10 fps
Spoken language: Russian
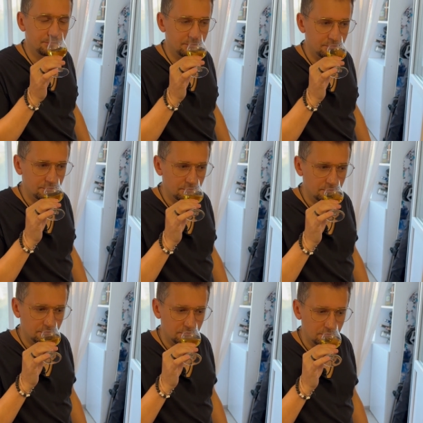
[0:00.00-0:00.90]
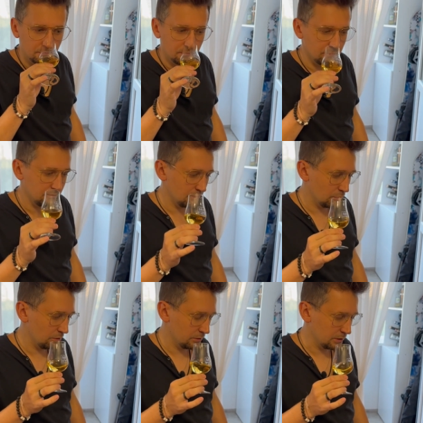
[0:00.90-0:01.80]
как будто.
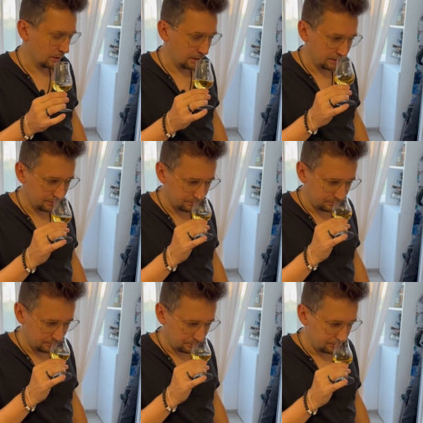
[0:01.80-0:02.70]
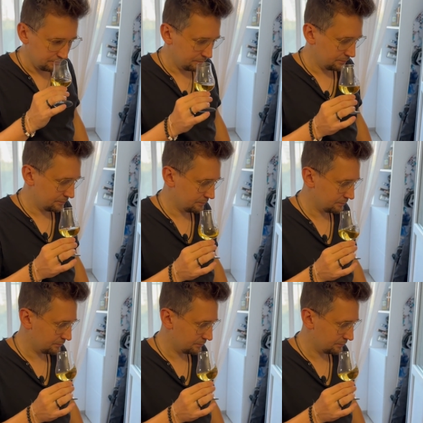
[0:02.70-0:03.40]
Медовость. Карамельный, что ли.